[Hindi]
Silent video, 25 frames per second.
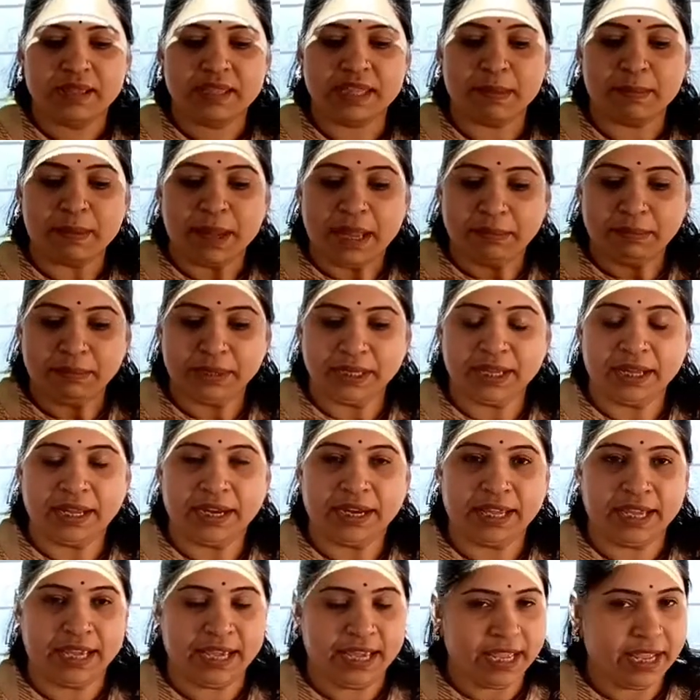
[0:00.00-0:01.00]
समाप्त
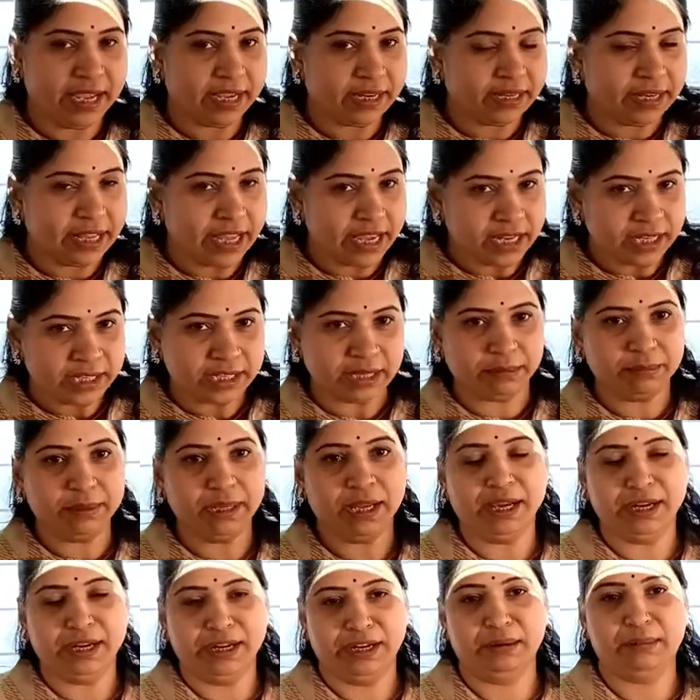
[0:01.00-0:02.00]
करके एक नए
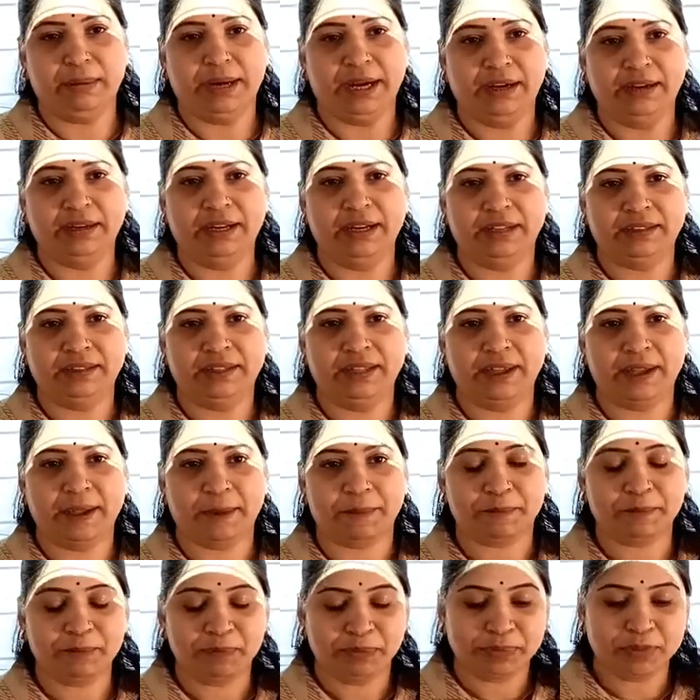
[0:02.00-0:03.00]
शब्द का निर्माण करते
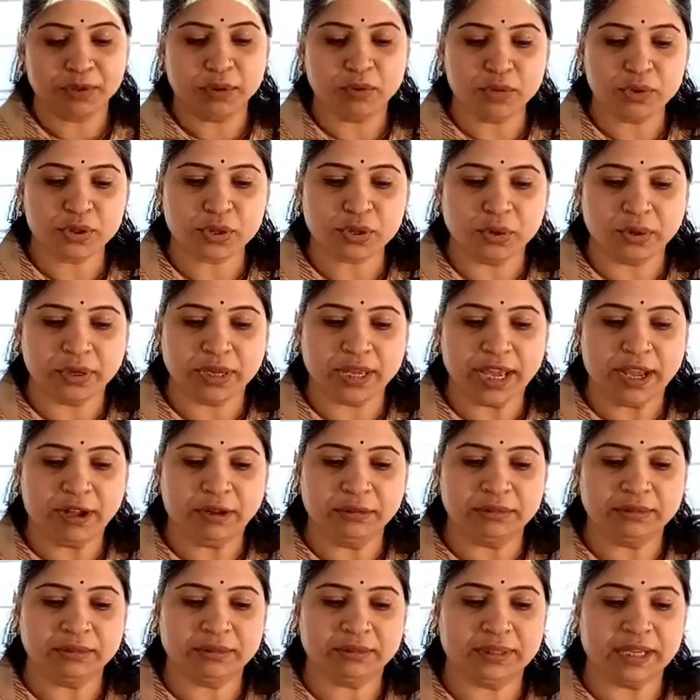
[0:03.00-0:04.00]
हैं तो उसको क्या
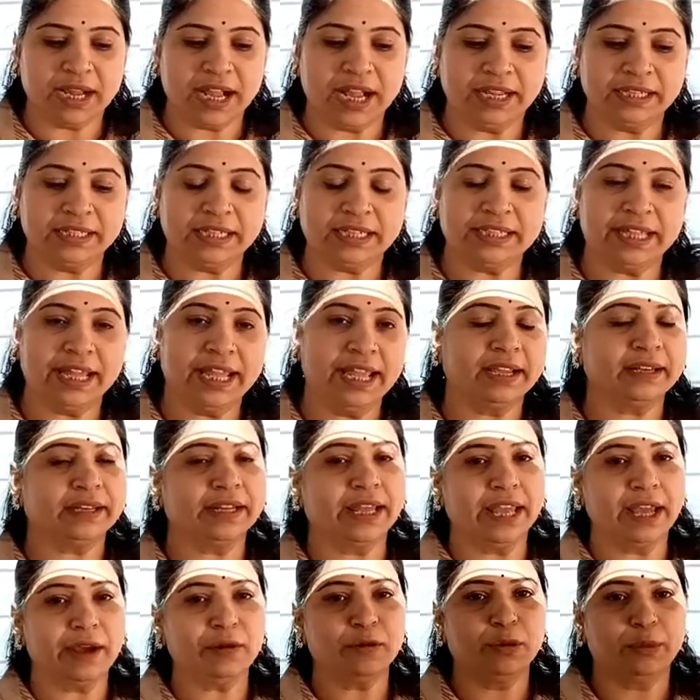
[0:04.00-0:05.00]
कहा जाता है एक
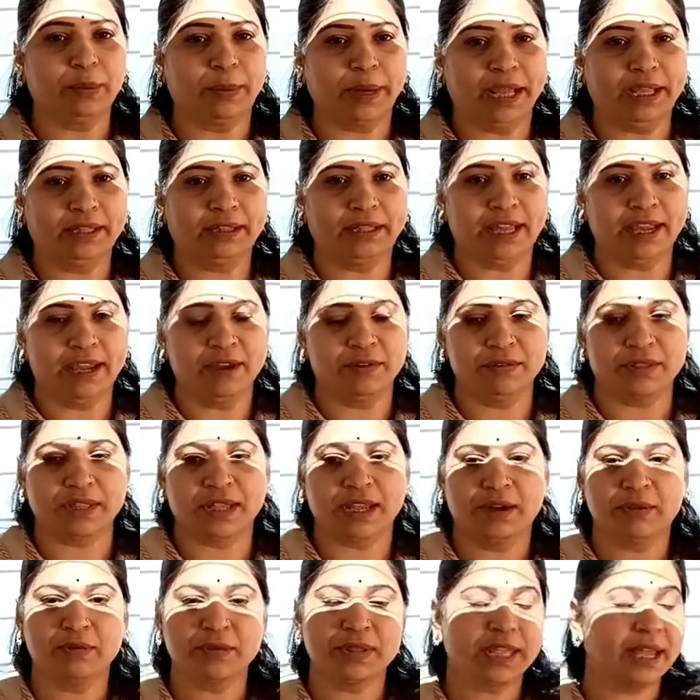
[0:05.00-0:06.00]
नया रूप रहता है
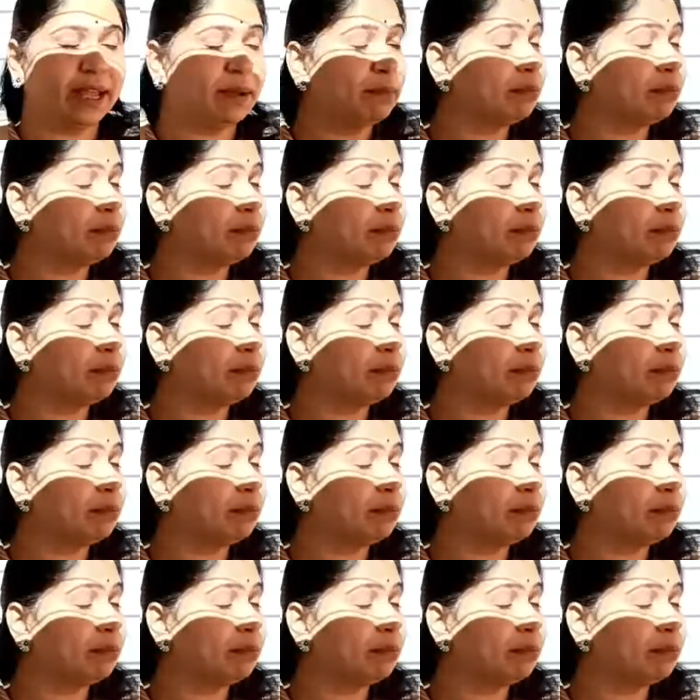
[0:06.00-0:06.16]
उसका उसे